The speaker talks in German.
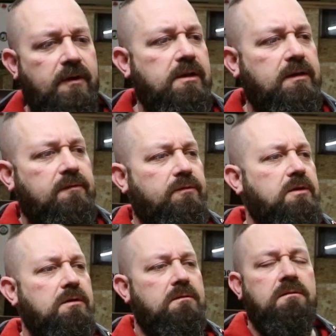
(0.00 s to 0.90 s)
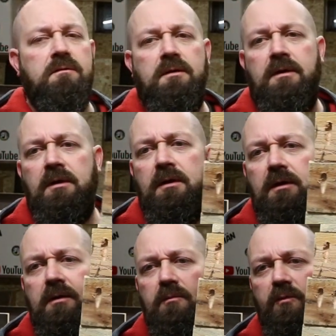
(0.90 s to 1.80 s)
weil ich jetzt von hinten
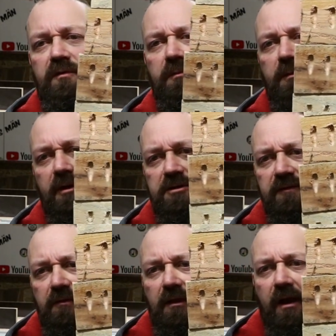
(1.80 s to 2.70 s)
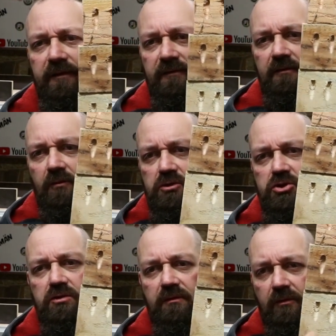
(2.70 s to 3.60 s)
muss ich mir praktisch jetzt so ein
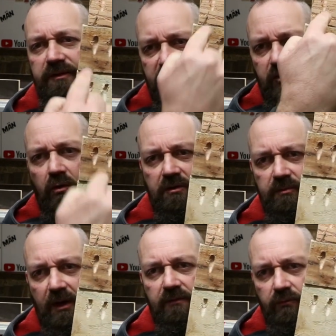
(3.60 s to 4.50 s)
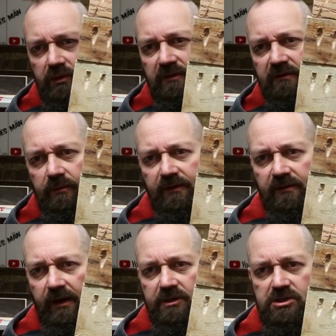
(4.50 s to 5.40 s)
Leistenkonstrukt machen, wo ich die
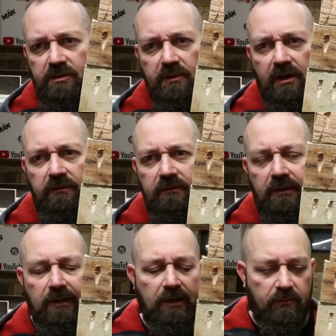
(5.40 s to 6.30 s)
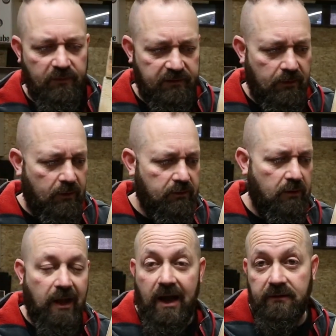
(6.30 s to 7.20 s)
Tablets reinschieben kann. Muss ich aber auch
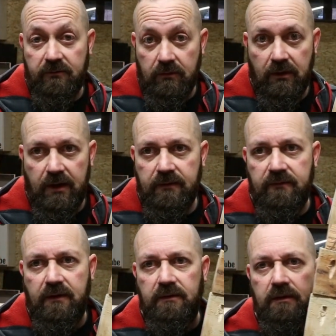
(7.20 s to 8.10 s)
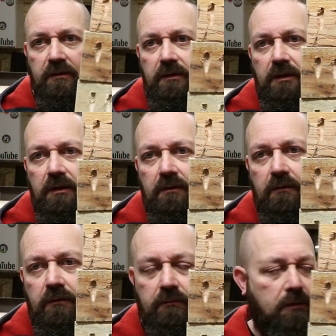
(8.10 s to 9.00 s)
noch laden können gleichzeitig. Äh,
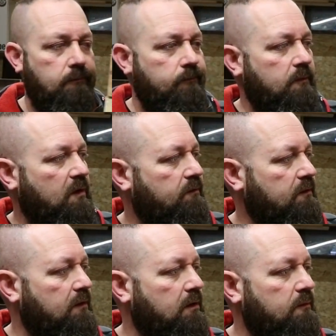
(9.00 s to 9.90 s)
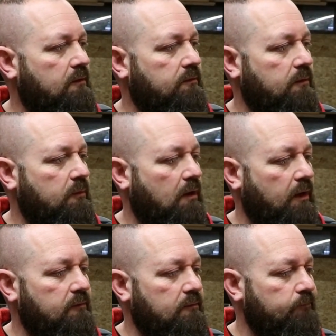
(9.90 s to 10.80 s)
ja, deswegen sehe ich mir jetzt erst eben die
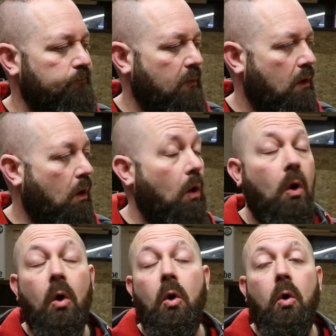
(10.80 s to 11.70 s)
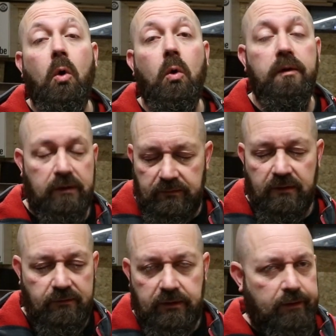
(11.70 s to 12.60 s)
Leisten und dann geht es
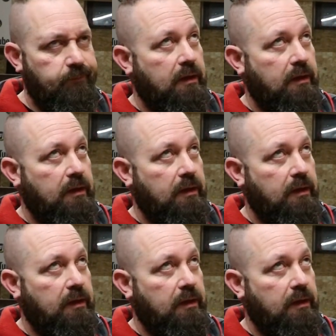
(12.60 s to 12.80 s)
gleich weiter.